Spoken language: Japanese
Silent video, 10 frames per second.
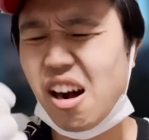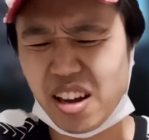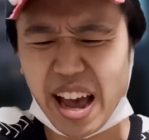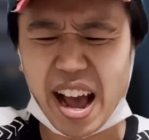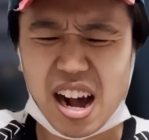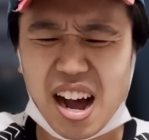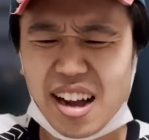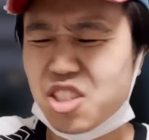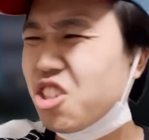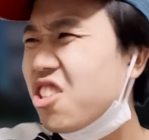
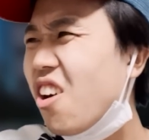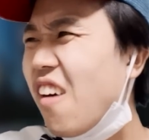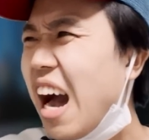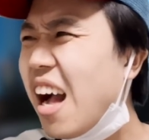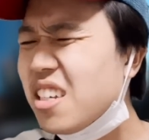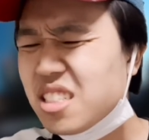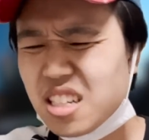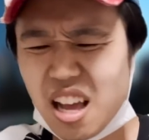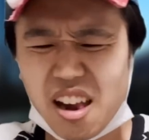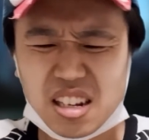ケーあ職業は
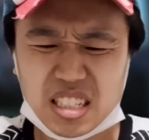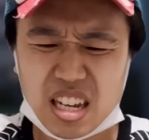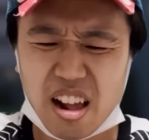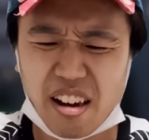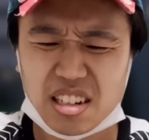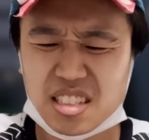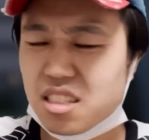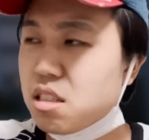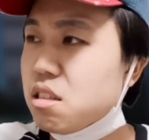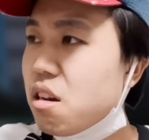あえー、っと専
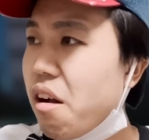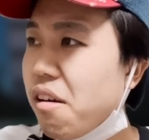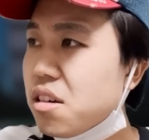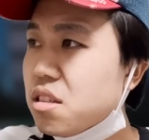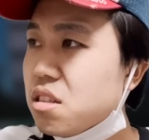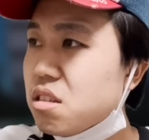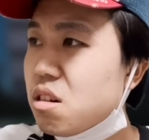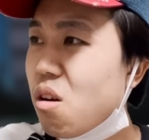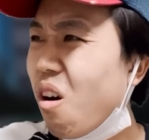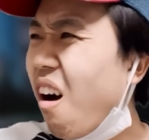業主婦です
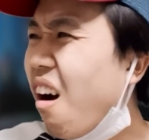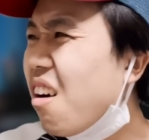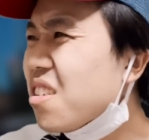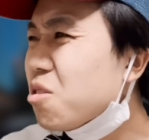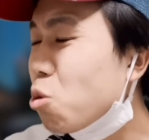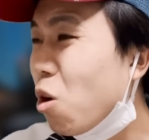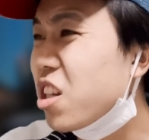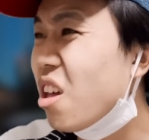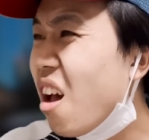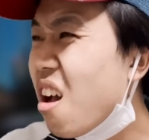はちょもう一
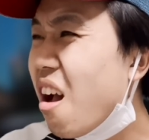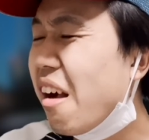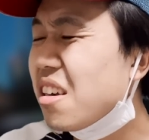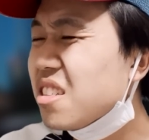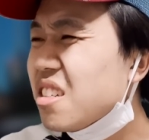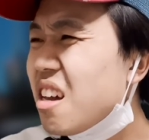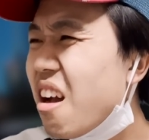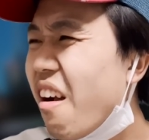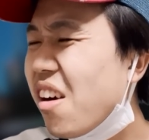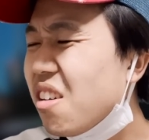回言ってあ
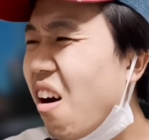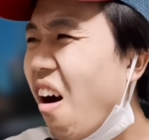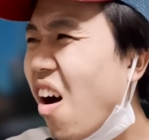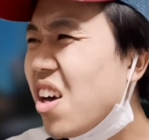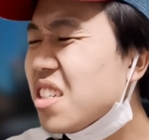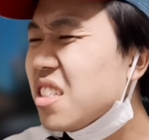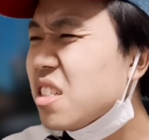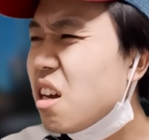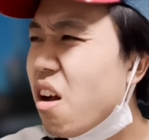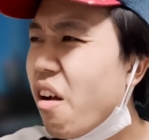えー、っと職業
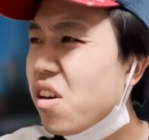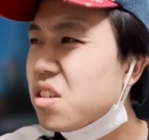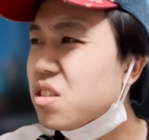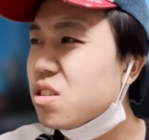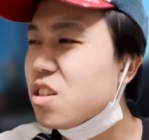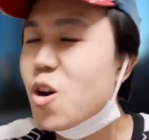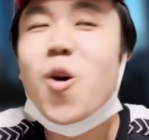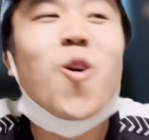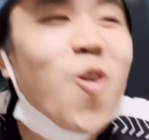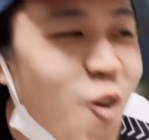は専業主婦で
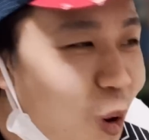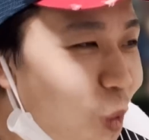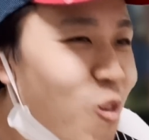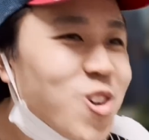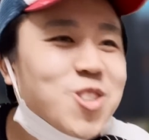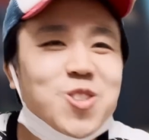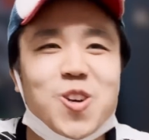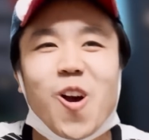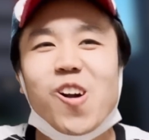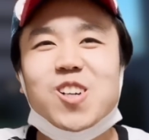す
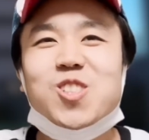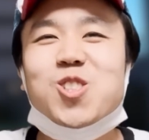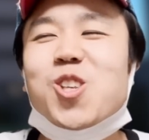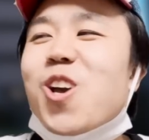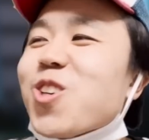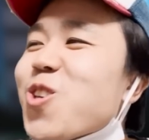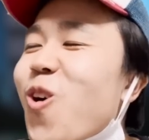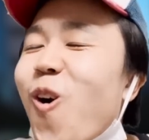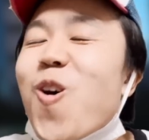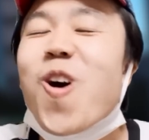専
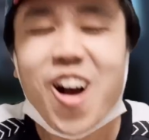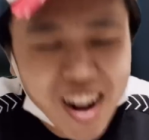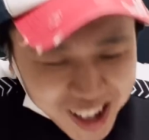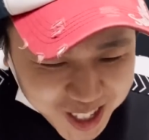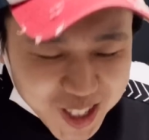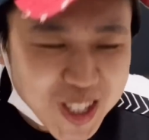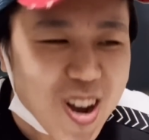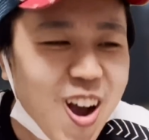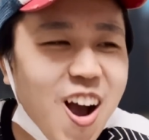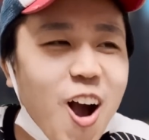業
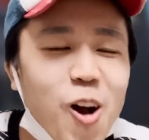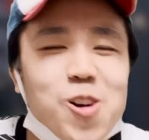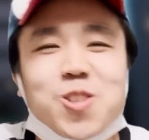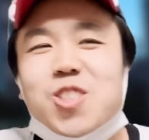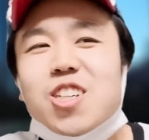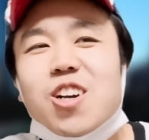はい